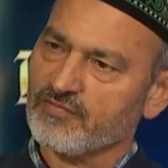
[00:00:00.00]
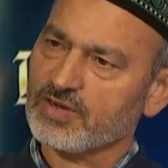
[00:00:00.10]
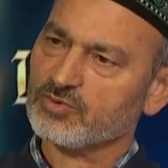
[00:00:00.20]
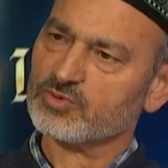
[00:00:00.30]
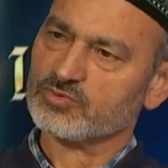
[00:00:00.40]

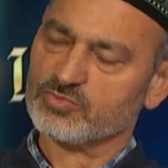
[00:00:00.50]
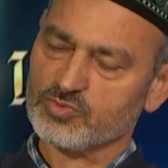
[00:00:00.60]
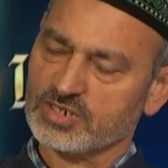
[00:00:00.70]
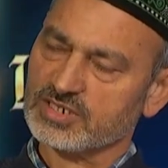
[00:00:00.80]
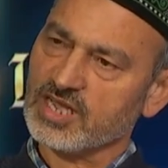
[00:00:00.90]
ve
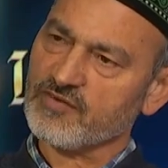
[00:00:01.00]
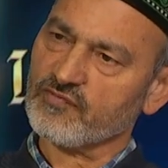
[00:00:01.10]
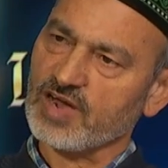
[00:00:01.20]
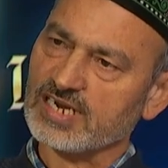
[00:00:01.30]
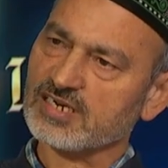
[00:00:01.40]
bu gıda
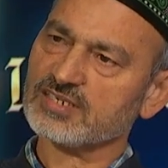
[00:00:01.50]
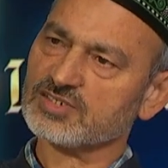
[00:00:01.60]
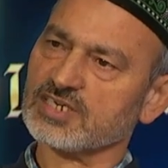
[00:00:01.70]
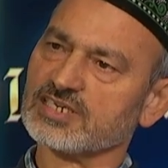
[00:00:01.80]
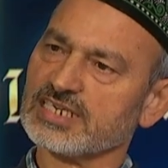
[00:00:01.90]
farklı
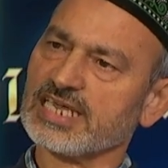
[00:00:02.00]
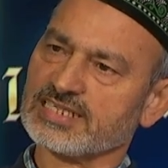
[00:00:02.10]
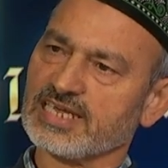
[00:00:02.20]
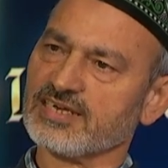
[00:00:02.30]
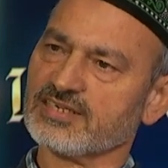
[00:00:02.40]

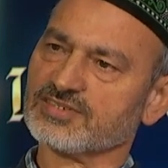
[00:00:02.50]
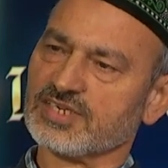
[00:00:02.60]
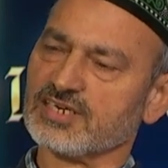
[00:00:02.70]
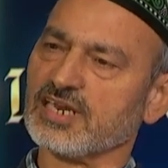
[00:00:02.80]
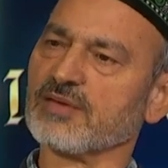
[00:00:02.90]
şekillerde
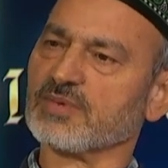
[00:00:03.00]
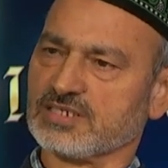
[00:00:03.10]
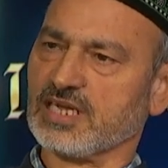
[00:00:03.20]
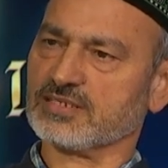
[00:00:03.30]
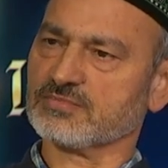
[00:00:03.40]
insanın
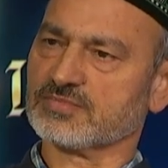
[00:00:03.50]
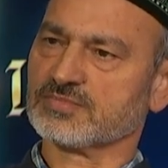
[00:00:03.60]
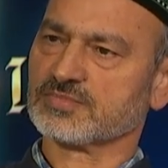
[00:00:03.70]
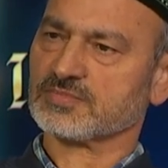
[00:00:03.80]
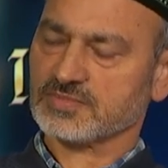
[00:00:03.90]
alması lazım. Hı.